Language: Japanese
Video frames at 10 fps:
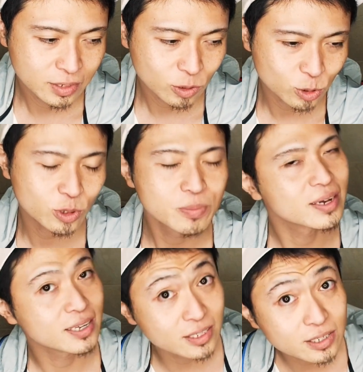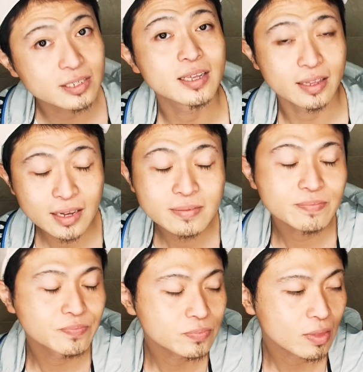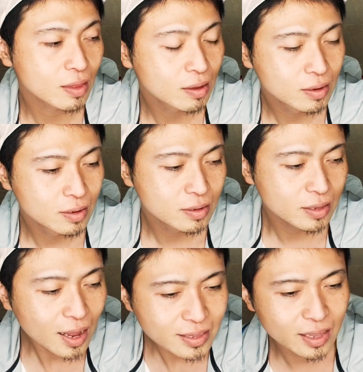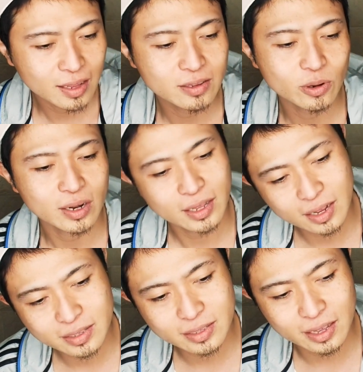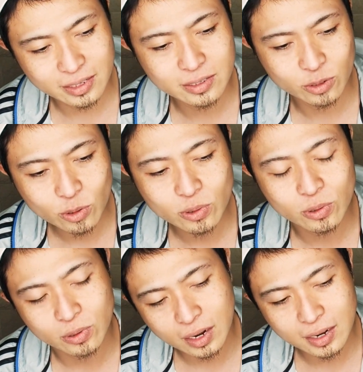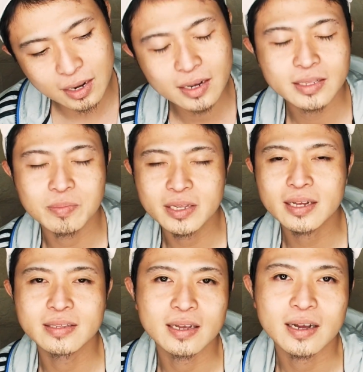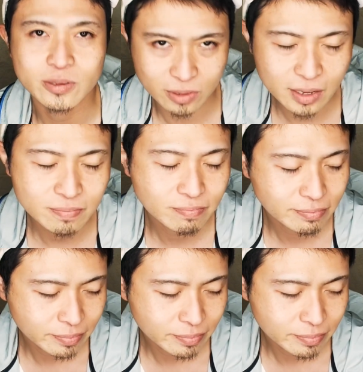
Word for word: ことにまあ気づいてねなんでなのかなっていうのを考えてみたんだけどね、